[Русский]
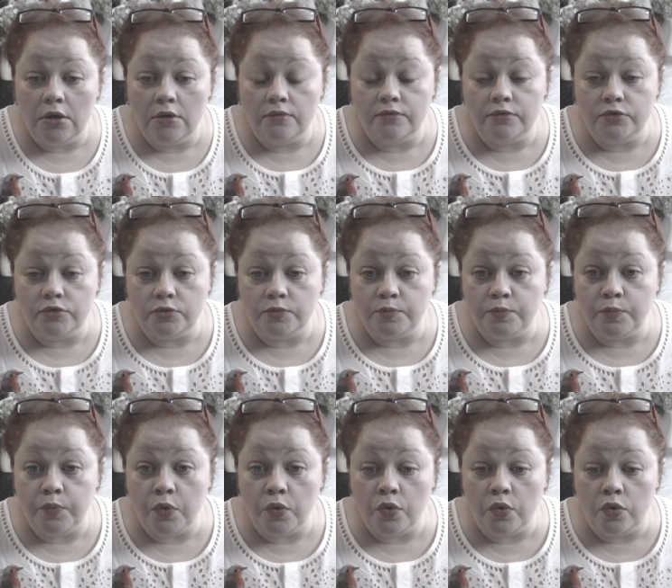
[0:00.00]
вот
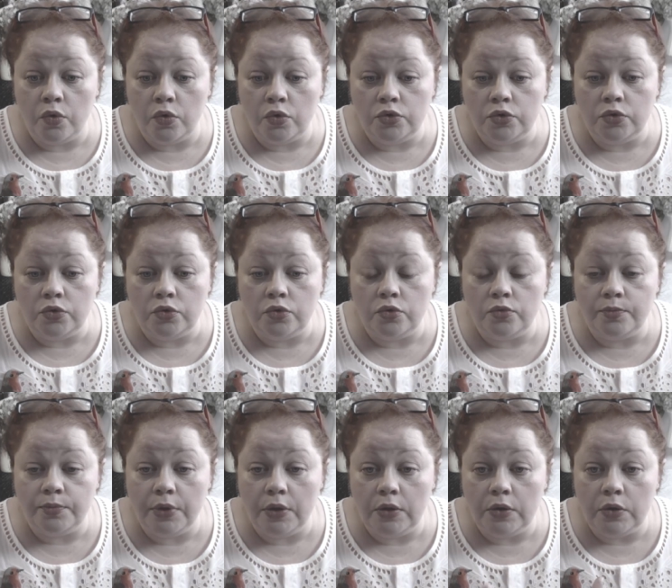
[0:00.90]
полную
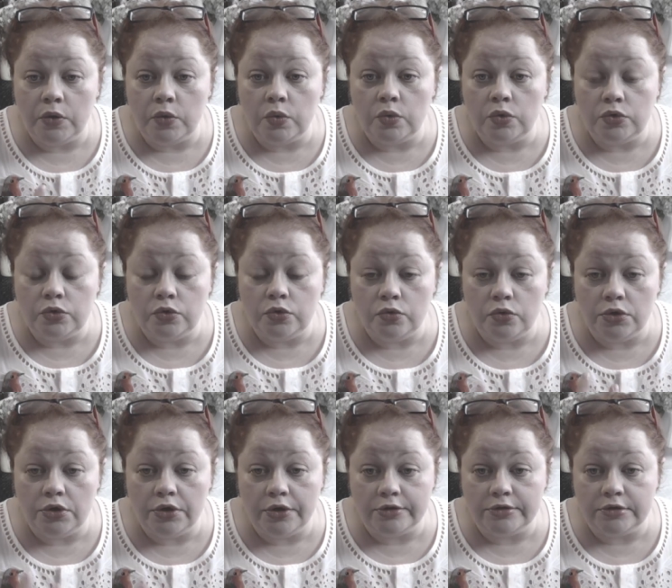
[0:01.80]
природную
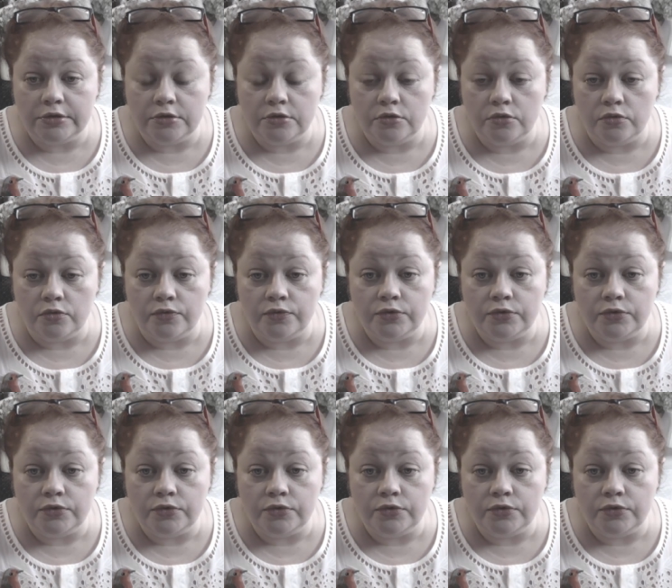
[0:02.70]
красоту.